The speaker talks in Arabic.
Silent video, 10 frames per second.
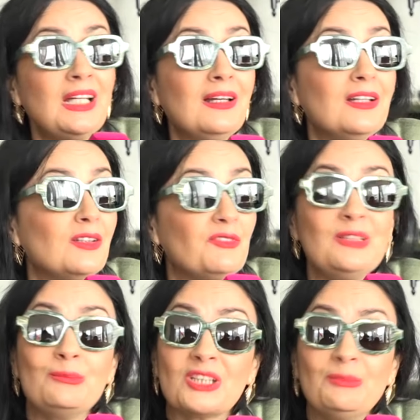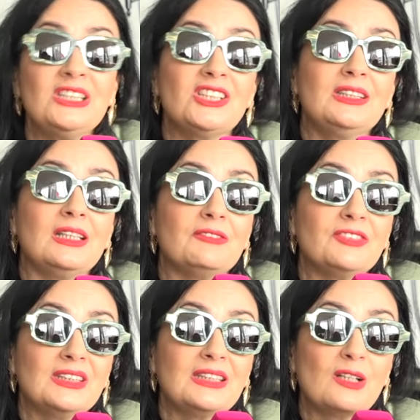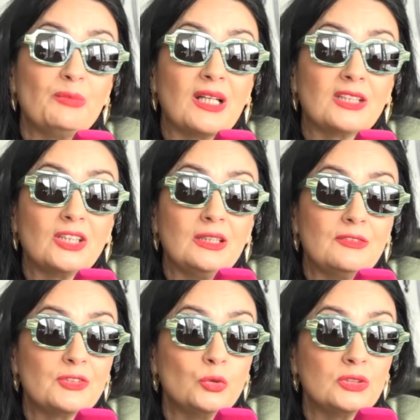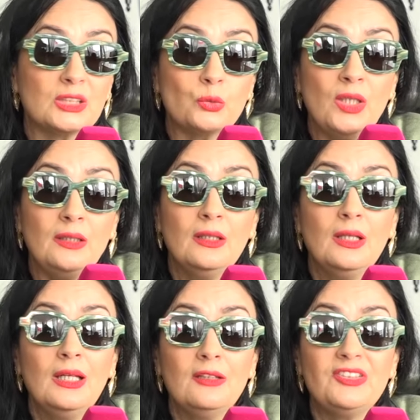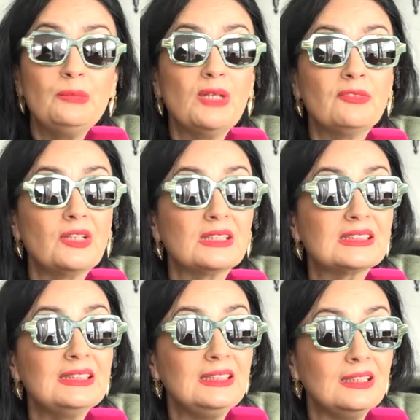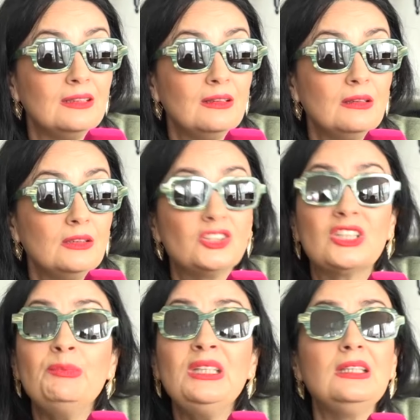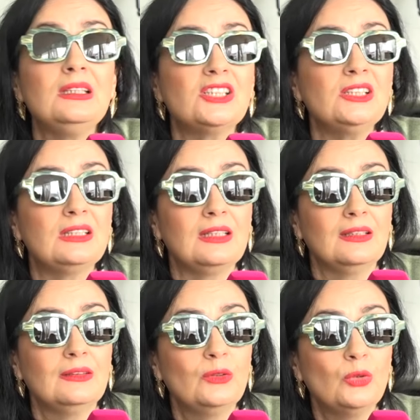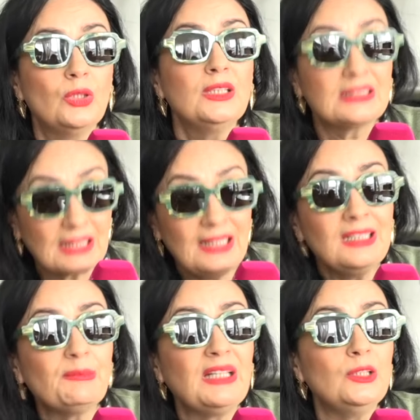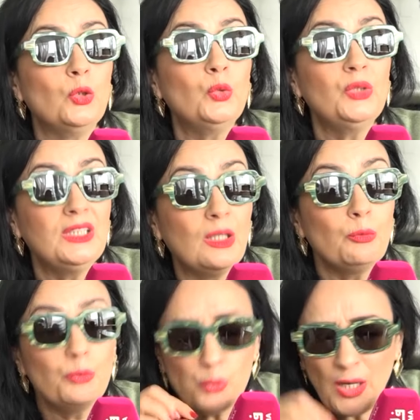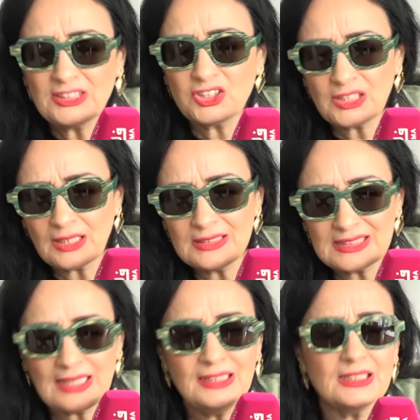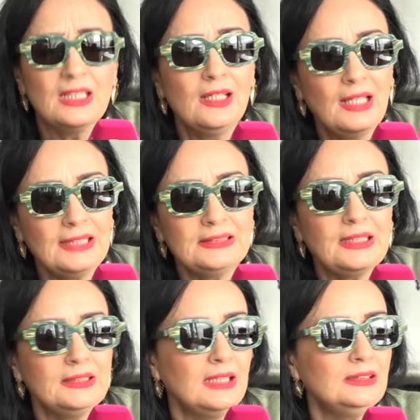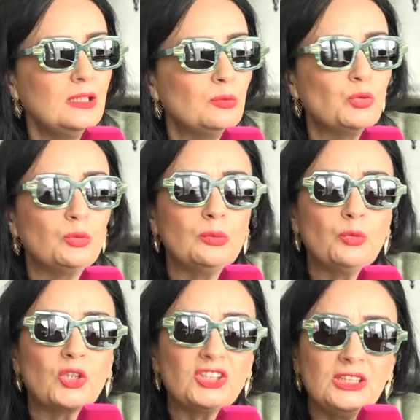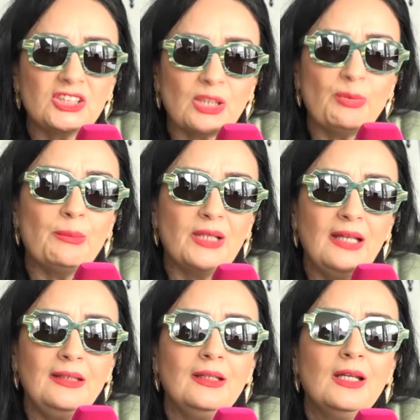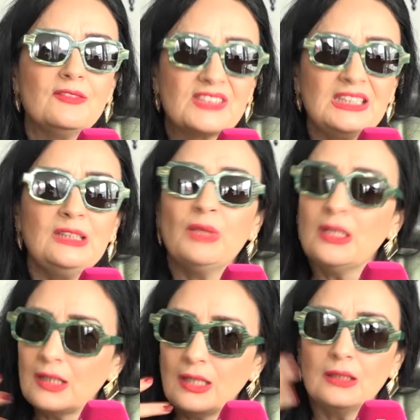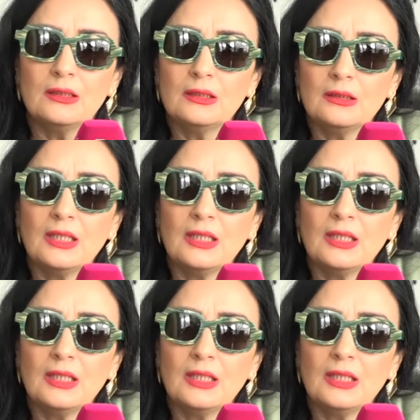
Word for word: وشفنا فيلم جميل جدا في اطار المهرجان هنا في تطوان فيلم فلسطيني جميل جدا يتكلم عن الهويه بواحد الشكل سلس حتى يعني حتى المخرجين الشباب الان في السينما